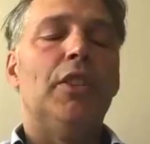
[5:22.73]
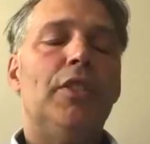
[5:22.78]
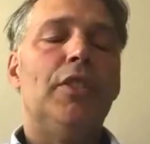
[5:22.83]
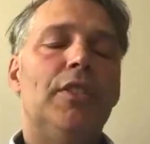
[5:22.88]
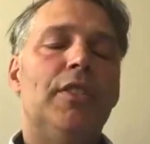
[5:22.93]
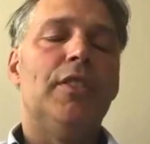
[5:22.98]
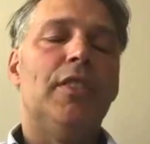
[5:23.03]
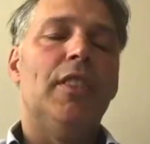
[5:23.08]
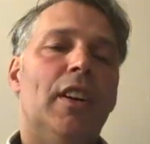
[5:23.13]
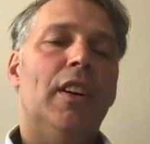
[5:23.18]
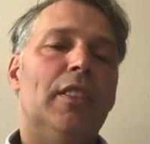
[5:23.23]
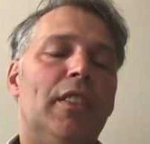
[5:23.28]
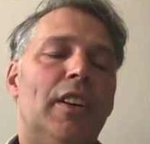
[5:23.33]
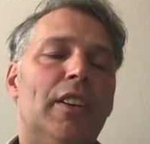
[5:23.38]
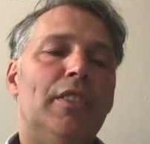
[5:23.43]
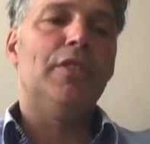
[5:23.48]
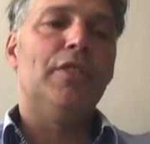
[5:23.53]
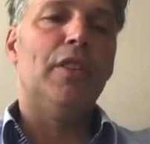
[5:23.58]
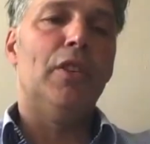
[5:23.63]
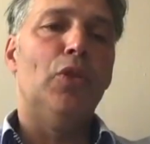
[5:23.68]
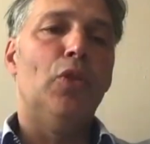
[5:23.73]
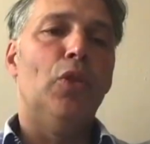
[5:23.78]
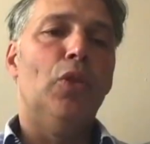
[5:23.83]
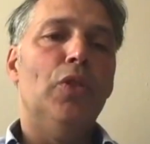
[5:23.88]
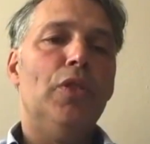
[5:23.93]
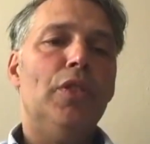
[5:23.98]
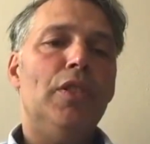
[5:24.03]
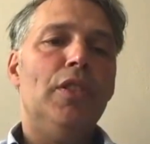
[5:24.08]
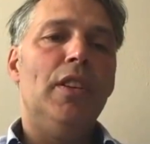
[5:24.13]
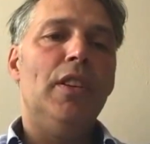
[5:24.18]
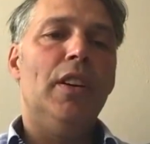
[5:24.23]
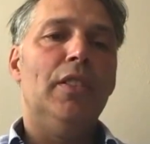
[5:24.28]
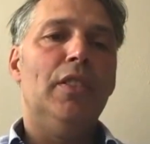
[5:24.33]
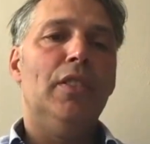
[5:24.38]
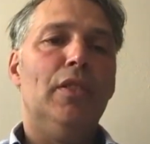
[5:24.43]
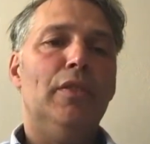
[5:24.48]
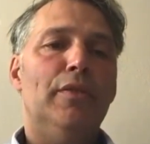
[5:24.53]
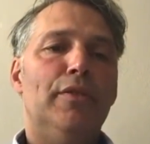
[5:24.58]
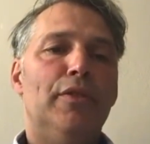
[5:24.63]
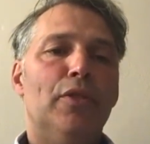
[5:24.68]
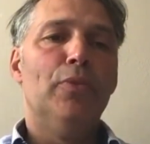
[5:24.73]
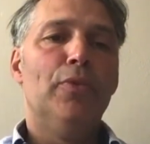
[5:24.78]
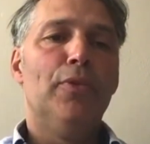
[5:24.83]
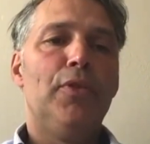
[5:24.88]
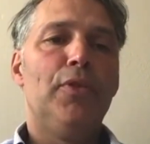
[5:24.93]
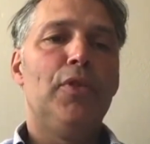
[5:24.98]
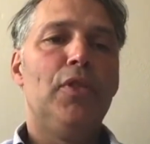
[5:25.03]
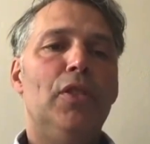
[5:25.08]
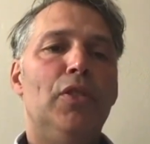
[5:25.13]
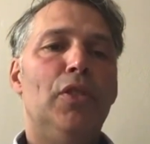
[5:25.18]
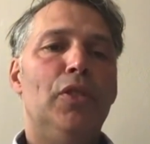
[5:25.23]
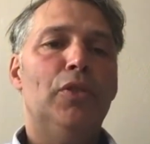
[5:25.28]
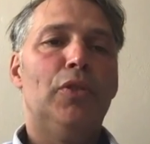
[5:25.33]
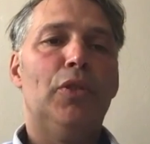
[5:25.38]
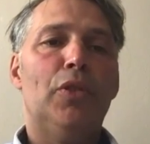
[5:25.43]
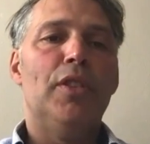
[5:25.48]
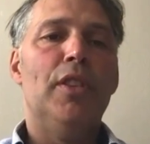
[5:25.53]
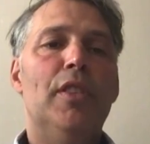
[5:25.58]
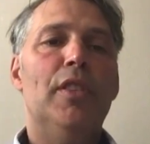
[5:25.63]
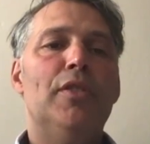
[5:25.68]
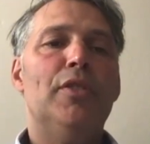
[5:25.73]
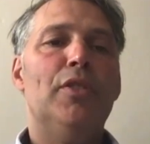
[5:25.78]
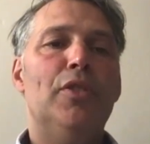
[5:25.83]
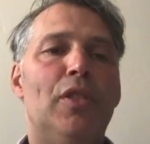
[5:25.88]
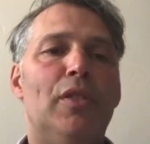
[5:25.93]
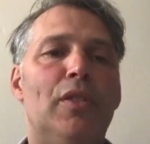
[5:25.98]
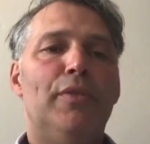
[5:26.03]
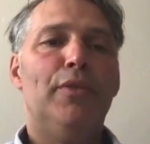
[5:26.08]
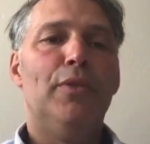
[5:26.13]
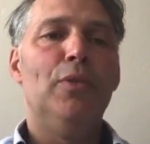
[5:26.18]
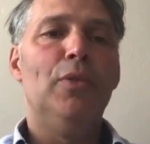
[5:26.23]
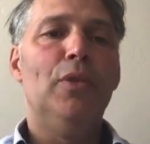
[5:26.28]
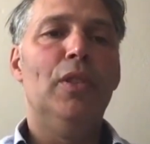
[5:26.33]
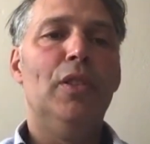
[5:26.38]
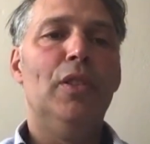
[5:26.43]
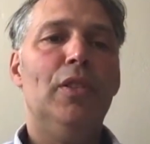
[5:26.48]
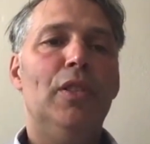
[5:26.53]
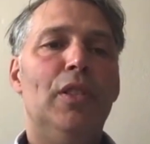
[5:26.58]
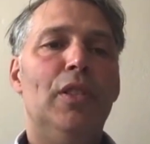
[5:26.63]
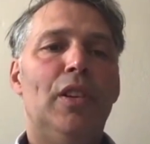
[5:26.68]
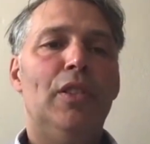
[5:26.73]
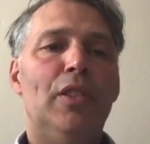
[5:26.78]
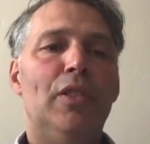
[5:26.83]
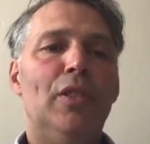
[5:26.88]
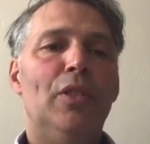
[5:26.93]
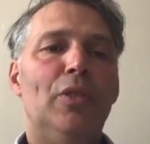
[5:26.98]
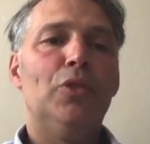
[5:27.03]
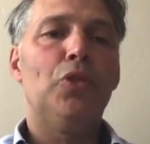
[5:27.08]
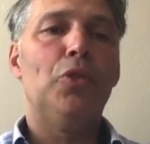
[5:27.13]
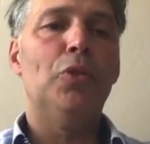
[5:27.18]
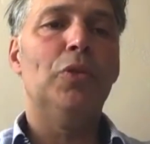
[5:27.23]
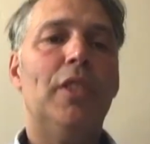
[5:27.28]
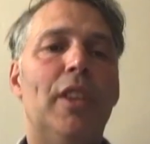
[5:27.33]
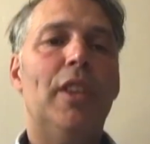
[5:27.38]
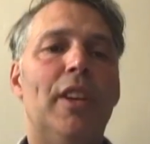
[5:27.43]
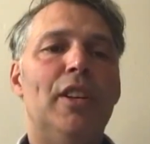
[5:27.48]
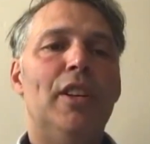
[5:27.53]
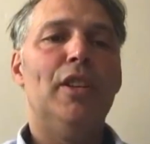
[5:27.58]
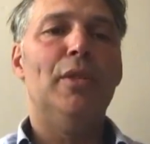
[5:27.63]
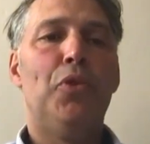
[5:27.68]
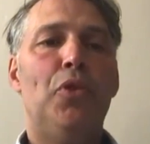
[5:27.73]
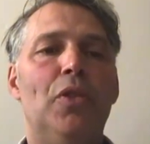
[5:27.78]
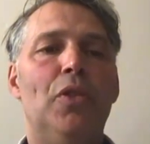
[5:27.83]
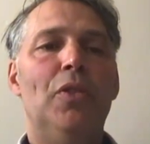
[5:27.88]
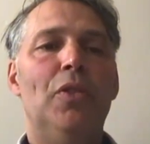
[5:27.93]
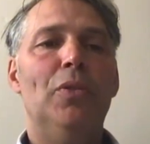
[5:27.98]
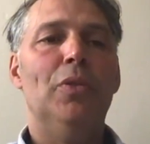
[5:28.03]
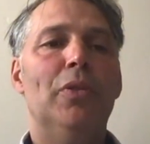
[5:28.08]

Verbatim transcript: Die eine ist ja neun, die andere 15, die interessieren sich dafür, die kennen auch schon Kälbchen und